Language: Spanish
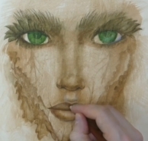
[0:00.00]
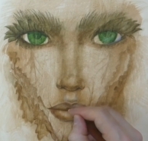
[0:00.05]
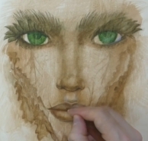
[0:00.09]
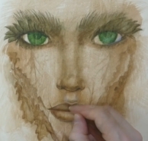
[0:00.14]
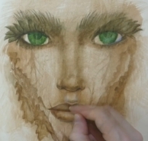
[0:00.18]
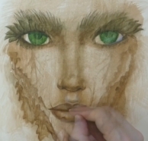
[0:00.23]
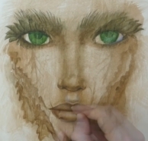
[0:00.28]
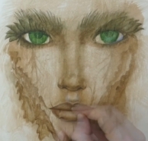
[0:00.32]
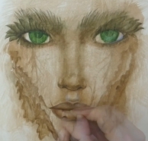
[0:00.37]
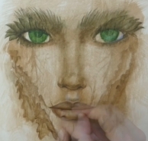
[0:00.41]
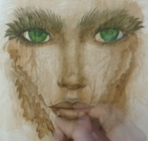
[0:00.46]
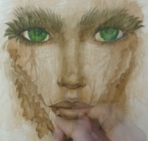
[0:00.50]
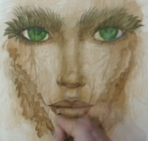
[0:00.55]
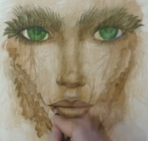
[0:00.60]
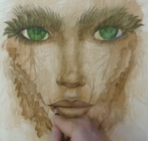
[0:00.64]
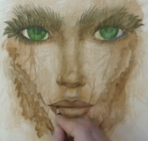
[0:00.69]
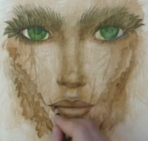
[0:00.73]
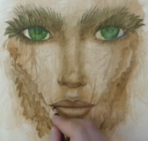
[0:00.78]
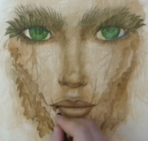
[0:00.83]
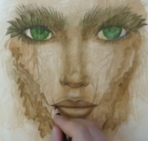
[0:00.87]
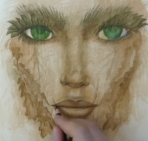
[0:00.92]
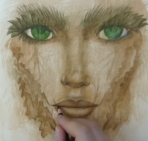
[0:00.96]
eh, muy bien, pero
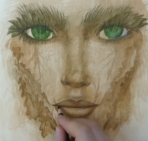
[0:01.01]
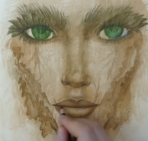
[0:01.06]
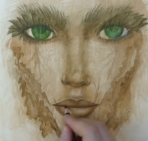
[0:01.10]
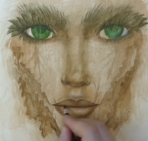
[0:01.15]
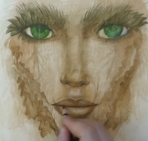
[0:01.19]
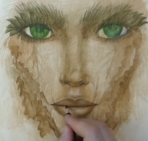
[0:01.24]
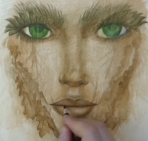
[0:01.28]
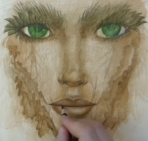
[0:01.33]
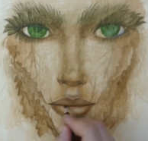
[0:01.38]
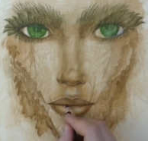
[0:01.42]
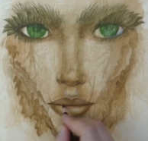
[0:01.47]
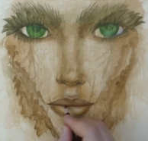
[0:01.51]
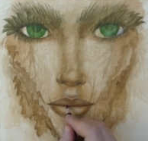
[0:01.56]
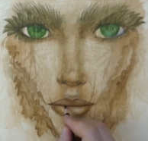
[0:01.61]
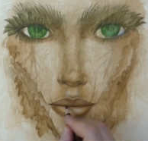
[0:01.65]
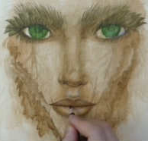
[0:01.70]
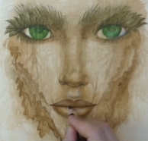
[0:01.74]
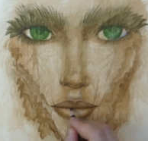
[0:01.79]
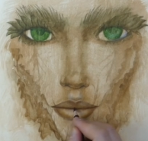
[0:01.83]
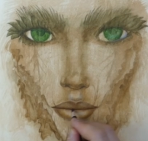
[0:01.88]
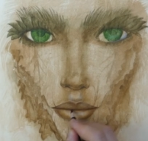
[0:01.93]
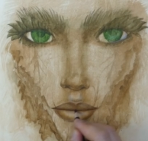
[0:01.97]
aún así quiero evitar
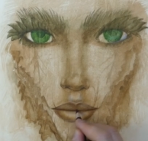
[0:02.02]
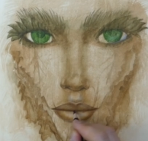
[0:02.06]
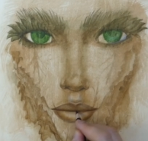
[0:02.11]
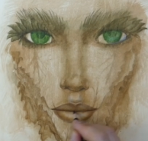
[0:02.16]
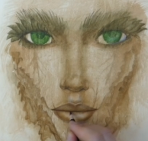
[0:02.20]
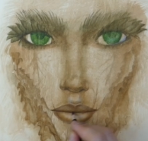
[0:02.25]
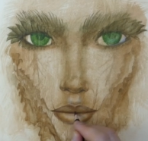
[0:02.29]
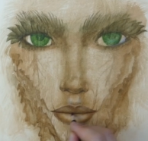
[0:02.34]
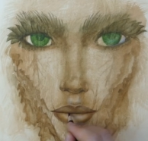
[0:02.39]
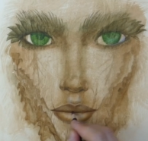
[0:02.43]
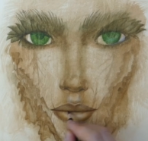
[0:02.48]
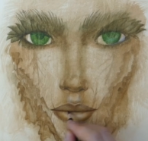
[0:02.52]
eh, tonos no